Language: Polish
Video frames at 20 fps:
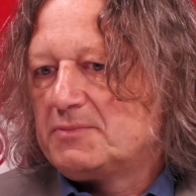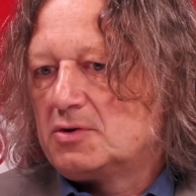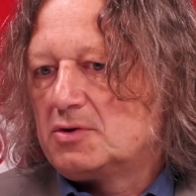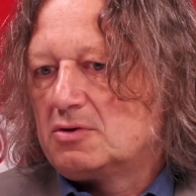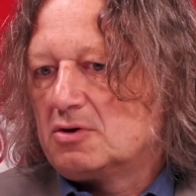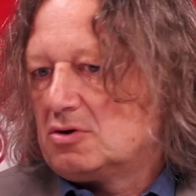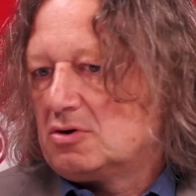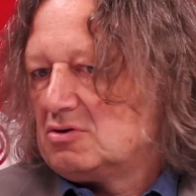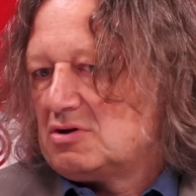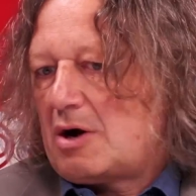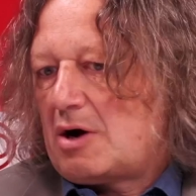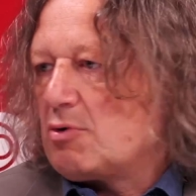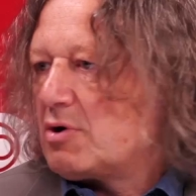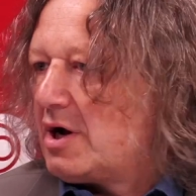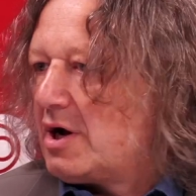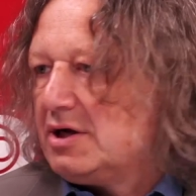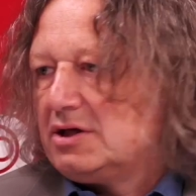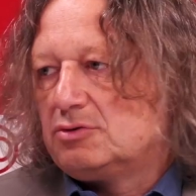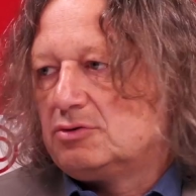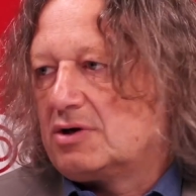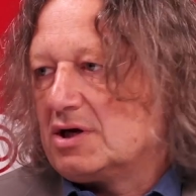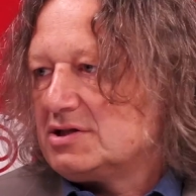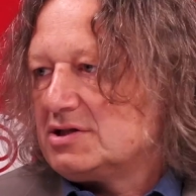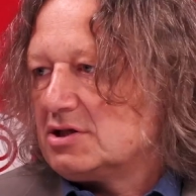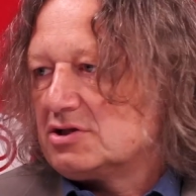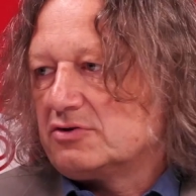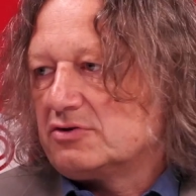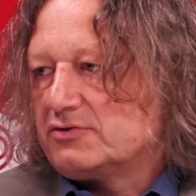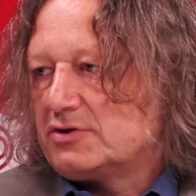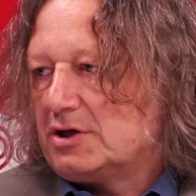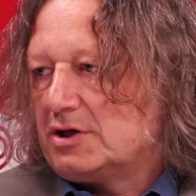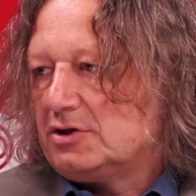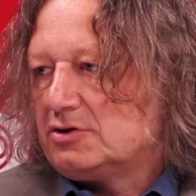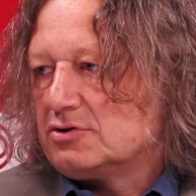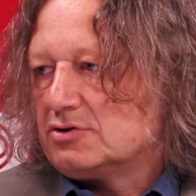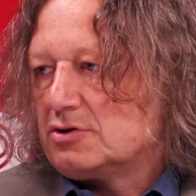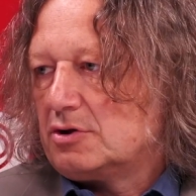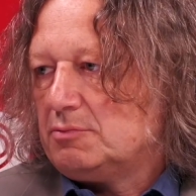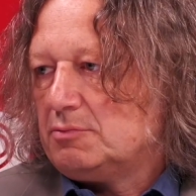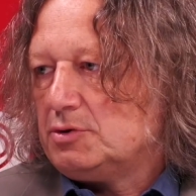to nauka i edukacja są w stanie
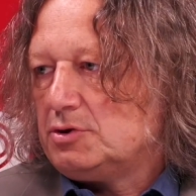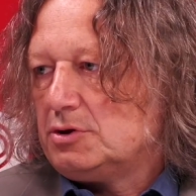to zrobić.